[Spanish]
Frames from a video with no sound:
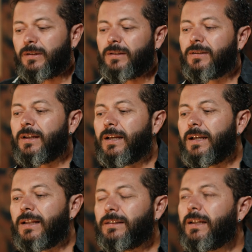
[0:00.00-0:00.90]
veces,
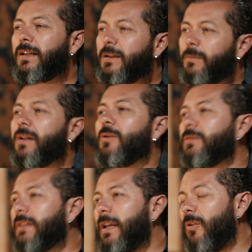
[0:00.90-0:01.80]
tiene que ver
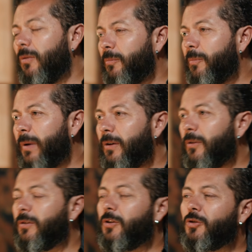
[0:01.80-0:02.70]
contigo,
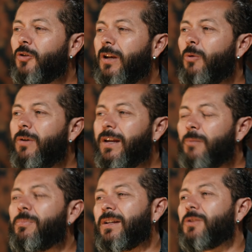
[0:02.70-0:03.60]
pero no soy la
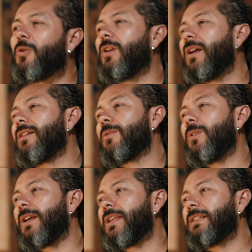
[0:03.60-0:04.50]
única persona
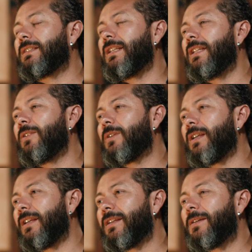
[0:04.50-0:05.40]
con la que has tenido
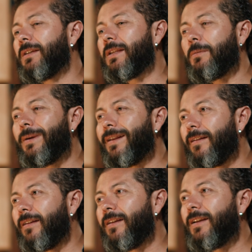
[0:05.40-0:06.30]
que, ver
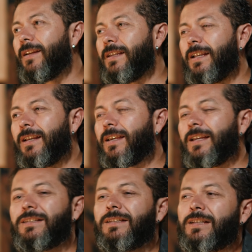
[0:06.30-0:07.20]
y en la que
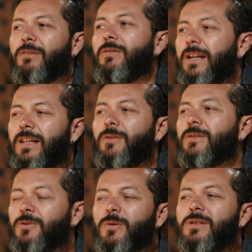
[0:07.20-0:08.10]
has interferido
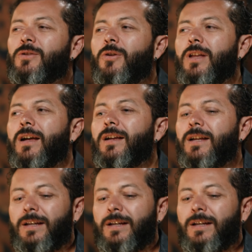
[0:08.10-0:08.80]
en su historia.